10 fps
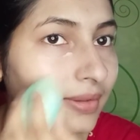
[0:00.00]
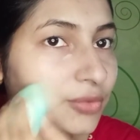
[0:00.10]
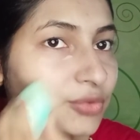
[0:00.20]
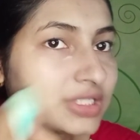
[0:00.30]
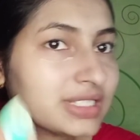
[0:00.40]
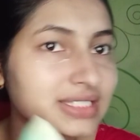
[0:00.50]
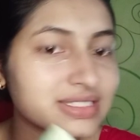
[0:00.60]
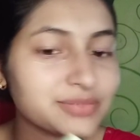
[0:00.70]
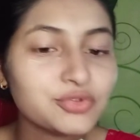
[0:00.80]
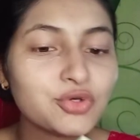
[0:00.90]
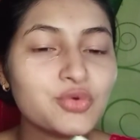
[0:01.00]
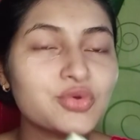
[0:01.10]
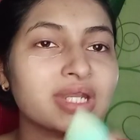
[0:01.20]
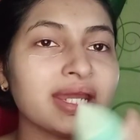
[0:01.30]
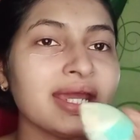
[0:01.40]
উঠে যাচ্ছে পুরো
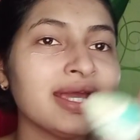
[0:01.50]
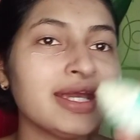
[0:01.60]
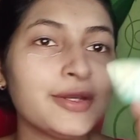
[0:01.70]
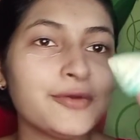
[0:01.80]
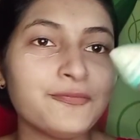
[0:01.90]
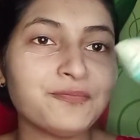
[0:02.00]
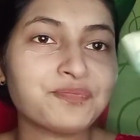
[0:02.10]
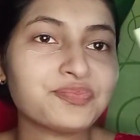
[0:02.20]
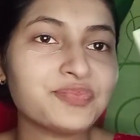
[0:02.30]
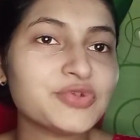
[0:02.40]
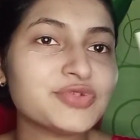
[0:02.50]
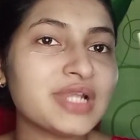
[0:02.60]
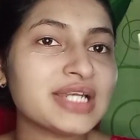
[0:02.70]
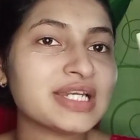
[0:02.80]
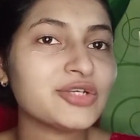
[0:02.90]
উঠে বিউটি
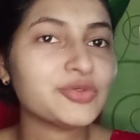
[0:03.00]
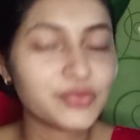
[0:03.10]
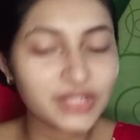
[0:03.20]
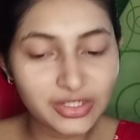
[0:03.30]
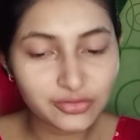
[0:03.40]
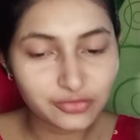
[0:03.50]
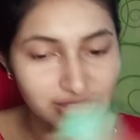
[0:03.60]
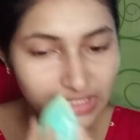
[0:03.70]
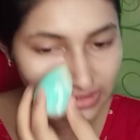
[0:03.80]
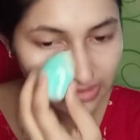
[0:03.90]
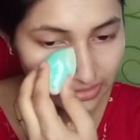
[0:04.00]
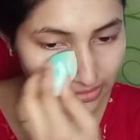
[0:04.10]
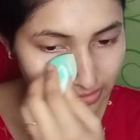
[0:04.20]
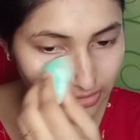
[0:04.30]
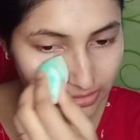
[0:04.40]
ব্লেন্ডারের উপরে উঠে যাচ্ছে
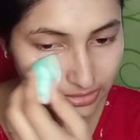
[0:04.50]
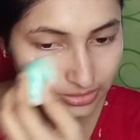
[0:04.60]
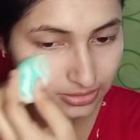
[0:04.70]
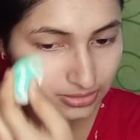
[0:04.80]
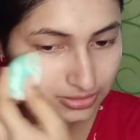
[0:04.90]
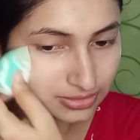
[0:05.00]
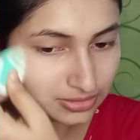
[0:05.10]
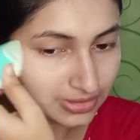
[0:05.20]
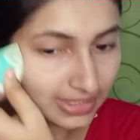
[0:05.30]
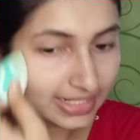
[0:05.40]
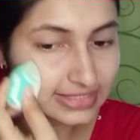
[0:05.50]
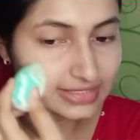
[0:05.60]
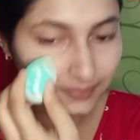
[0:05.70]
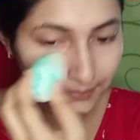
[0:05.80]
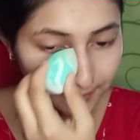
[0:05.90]
এই
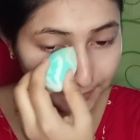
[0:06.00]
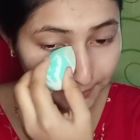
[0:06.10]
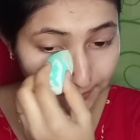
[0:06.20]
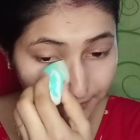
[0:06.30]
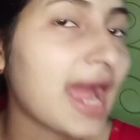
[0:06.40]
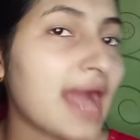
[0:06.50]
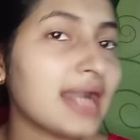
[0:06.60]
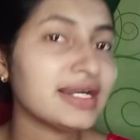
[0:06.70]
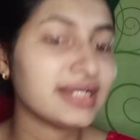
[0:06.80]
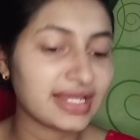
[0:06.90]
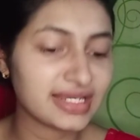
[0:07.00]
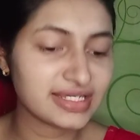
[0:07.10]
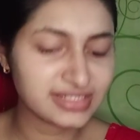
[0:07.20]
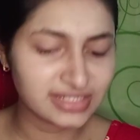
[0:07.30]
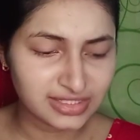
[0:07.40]
যে এই
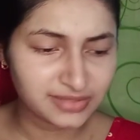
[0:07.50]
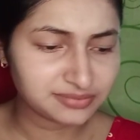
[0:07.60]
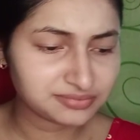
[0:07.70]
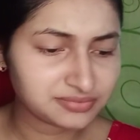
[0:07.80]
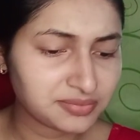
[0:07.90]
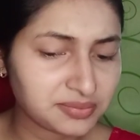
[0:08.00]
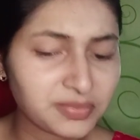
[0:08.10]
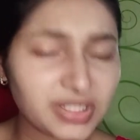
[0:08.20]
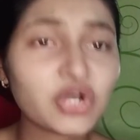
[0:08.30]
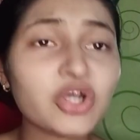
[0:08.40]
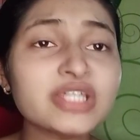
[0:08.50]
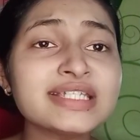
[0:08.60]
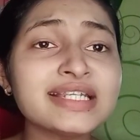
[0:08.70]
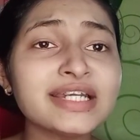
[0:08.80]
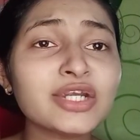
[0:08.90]
কনসিলারের
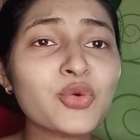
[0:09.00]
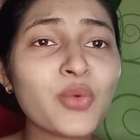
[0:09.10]
কনসিস্টেন্সিটা হচ্ছে